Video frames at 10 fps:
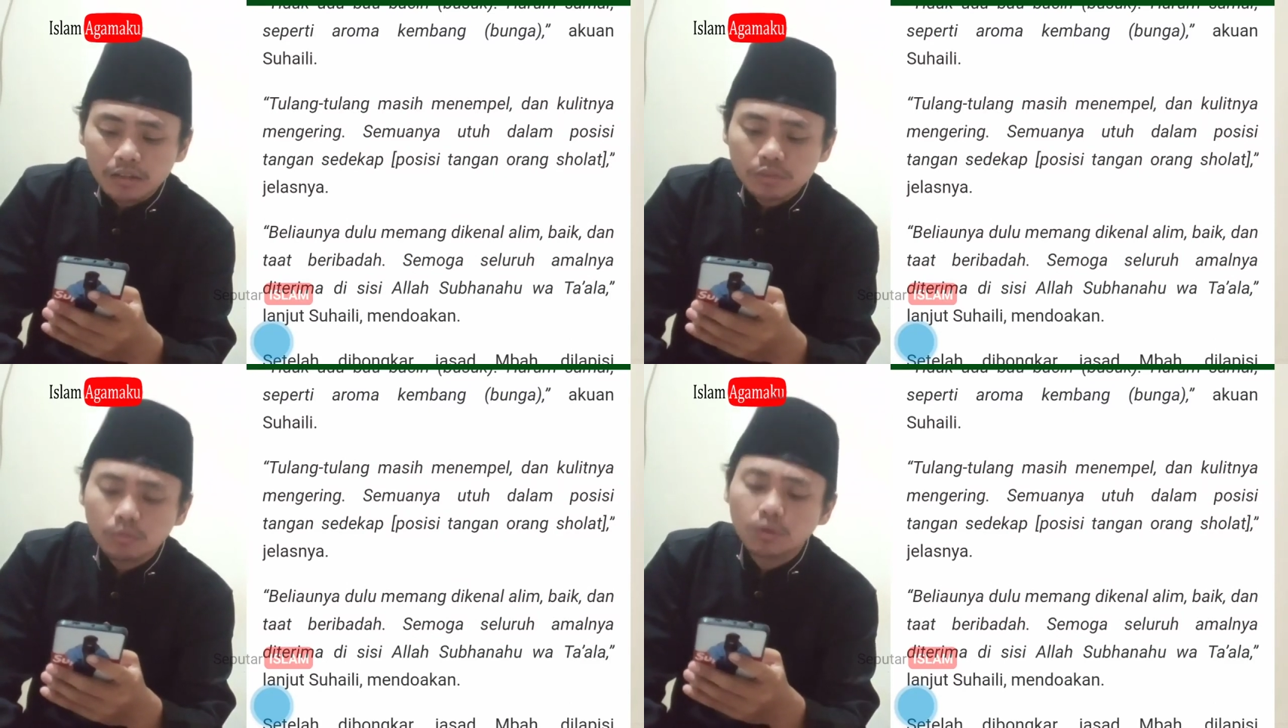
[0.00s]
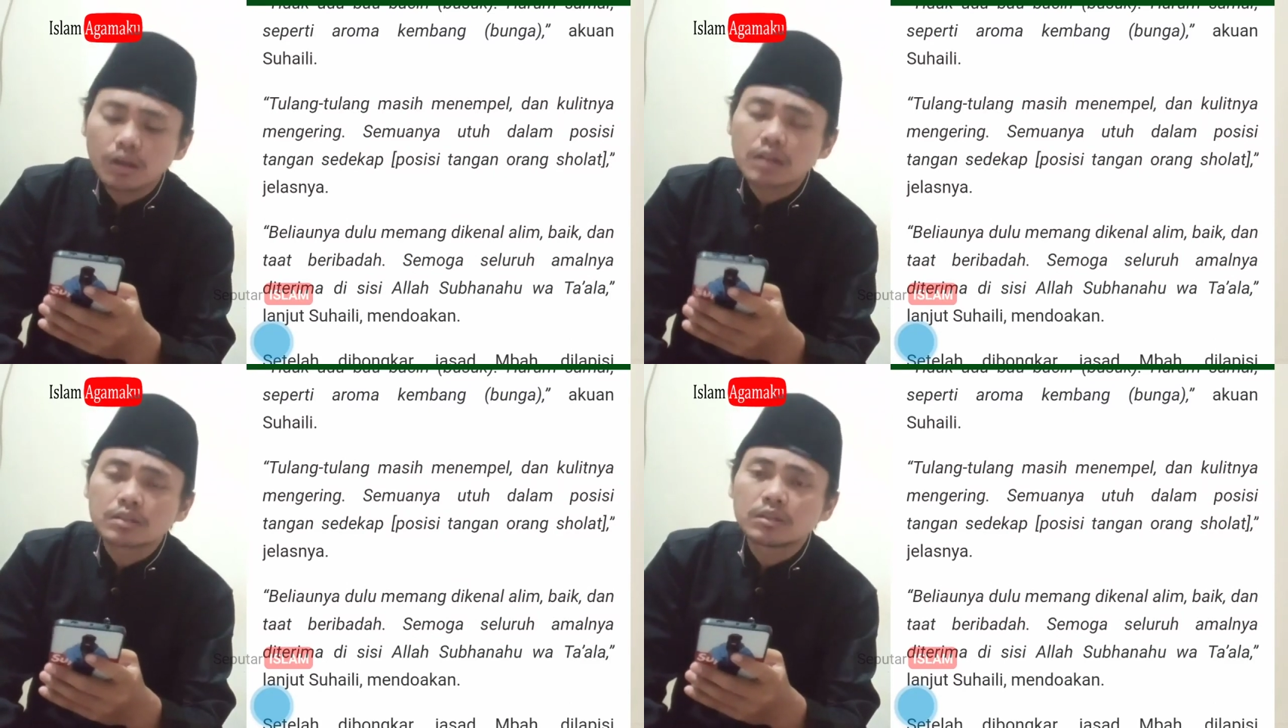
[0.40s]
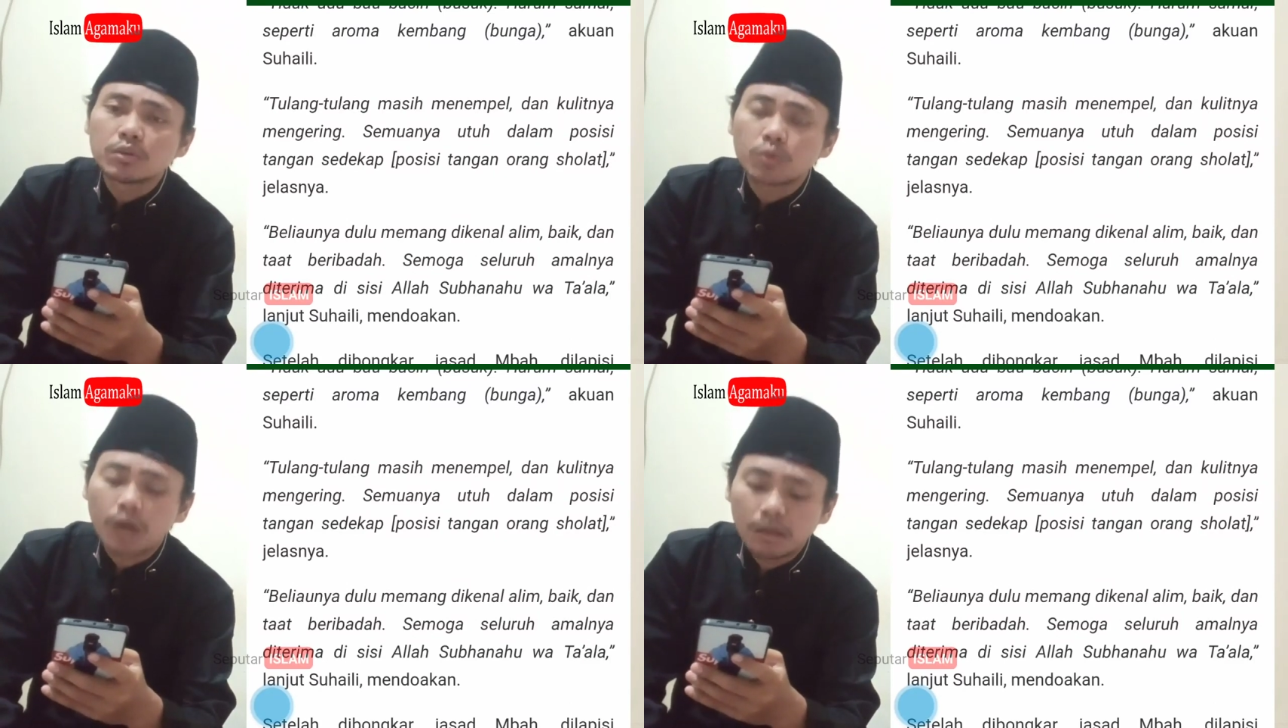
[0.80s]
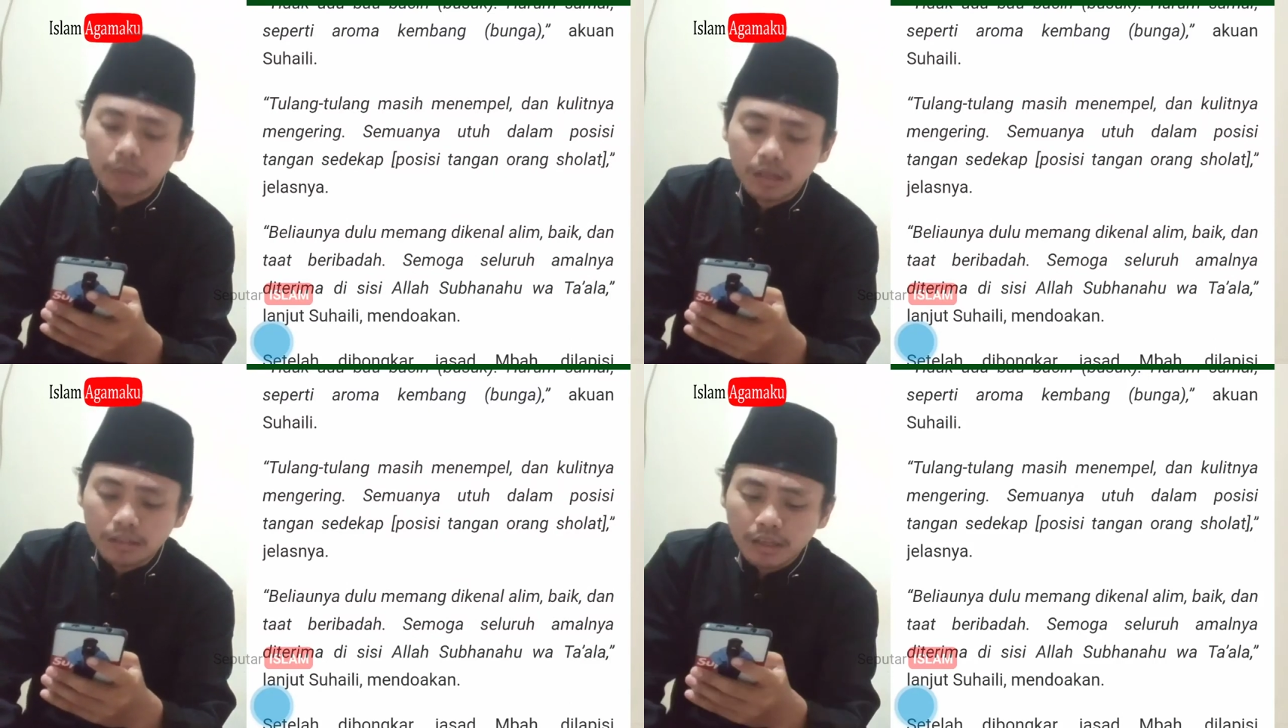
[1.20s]
Semoga seluruh
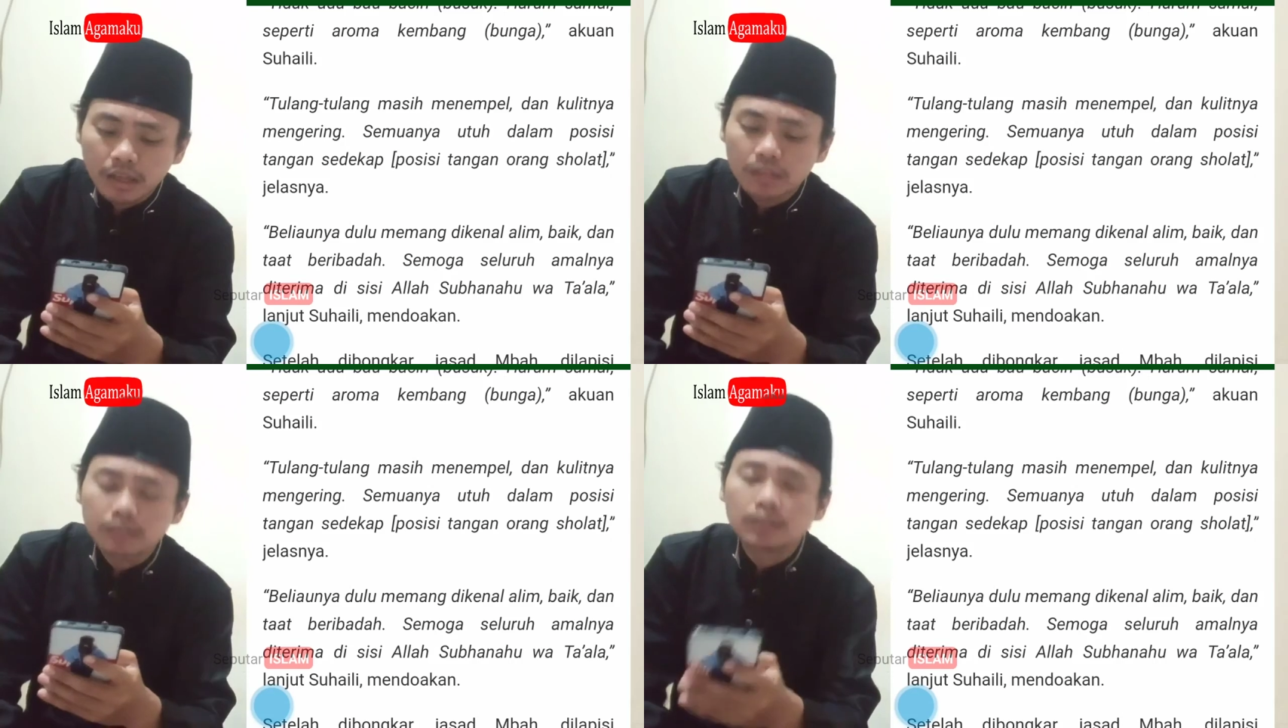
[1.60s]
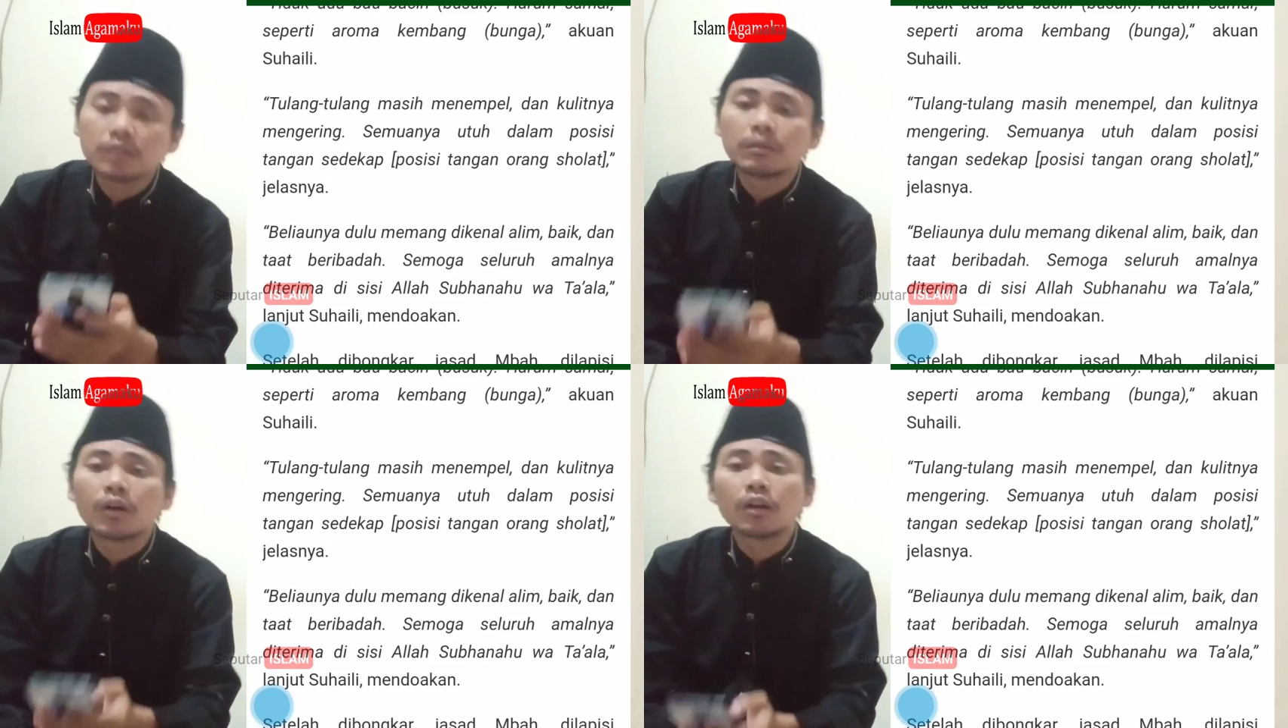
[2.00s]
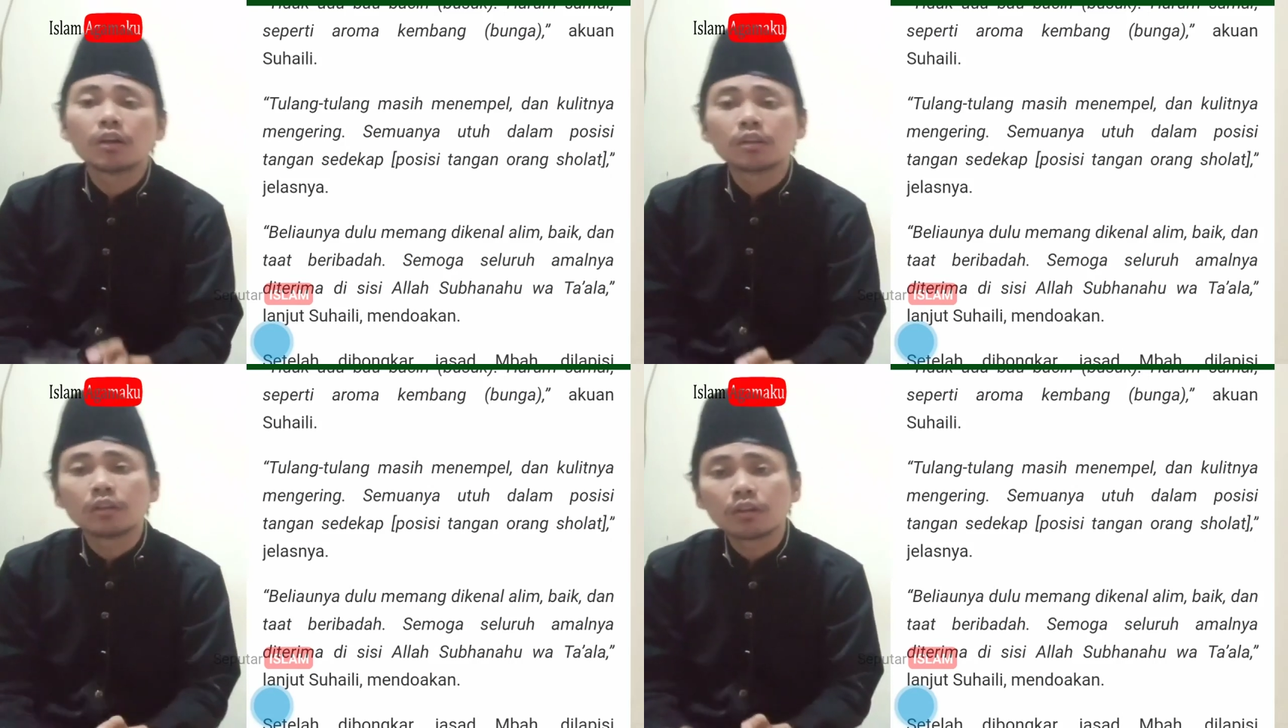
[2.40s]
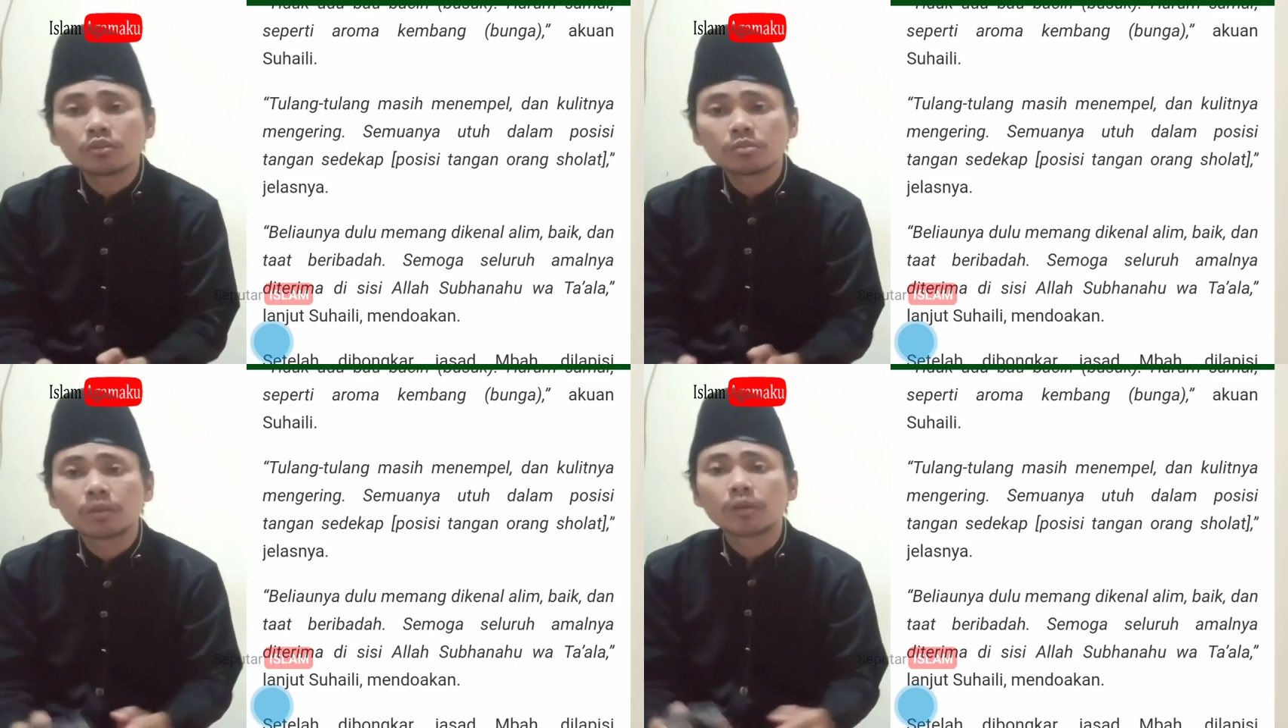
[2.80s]
amalnya diterima oleh Allah
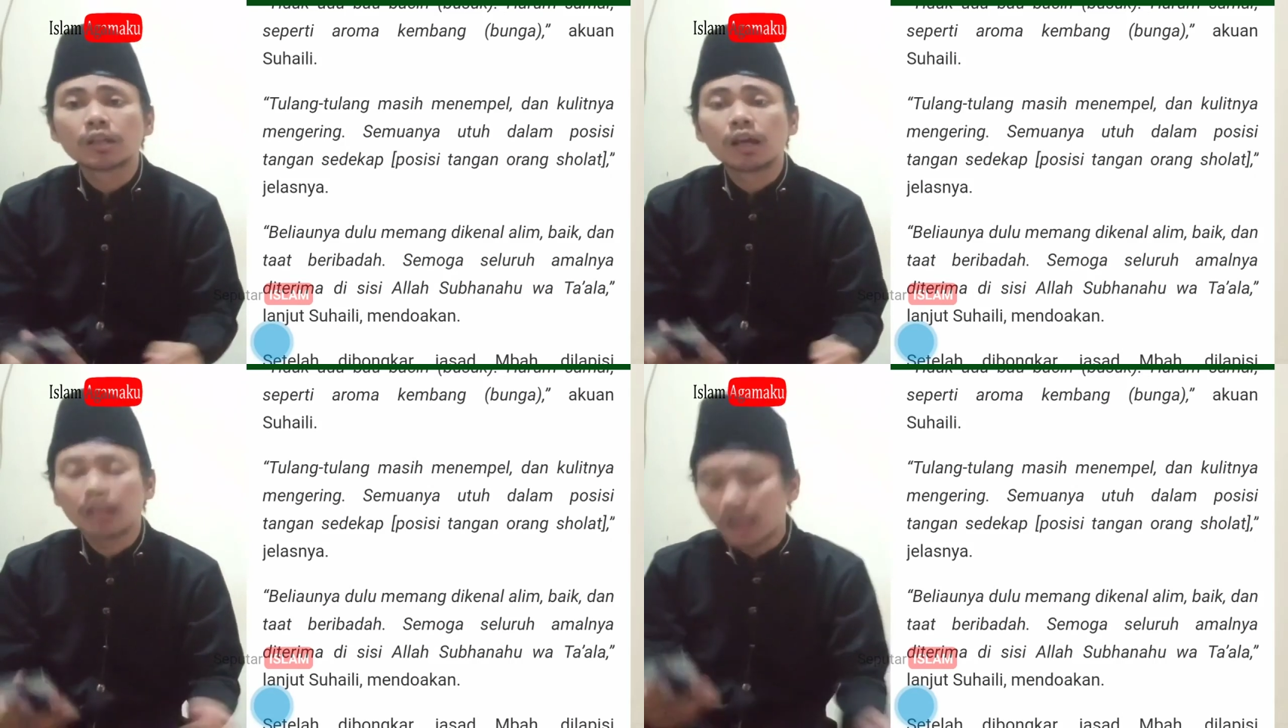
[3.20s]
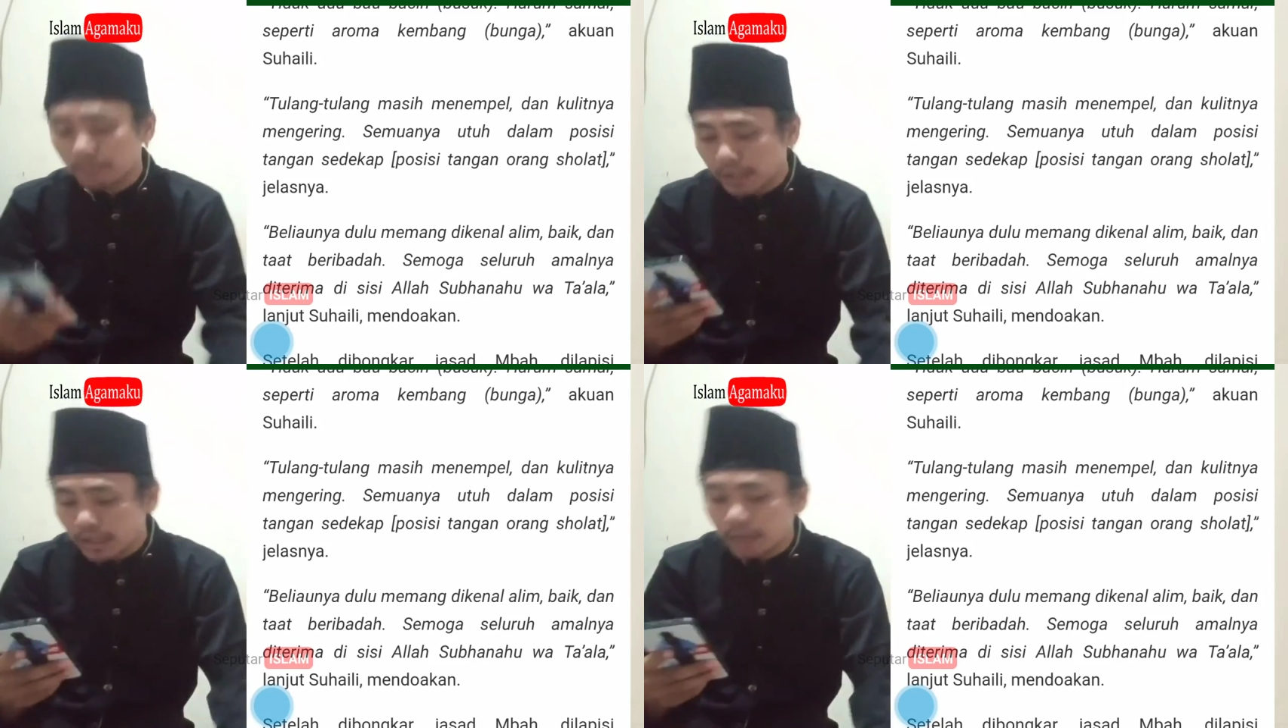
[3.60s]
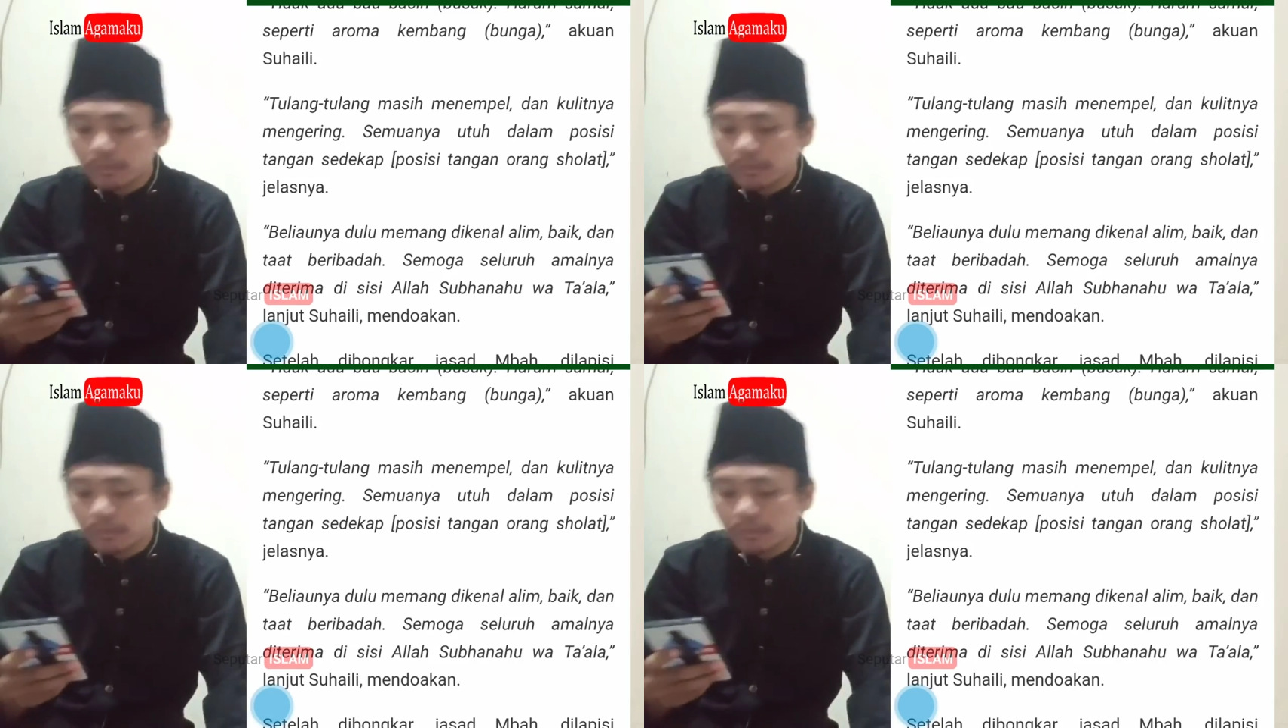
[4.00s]
Subhanahu wa taala. Amin.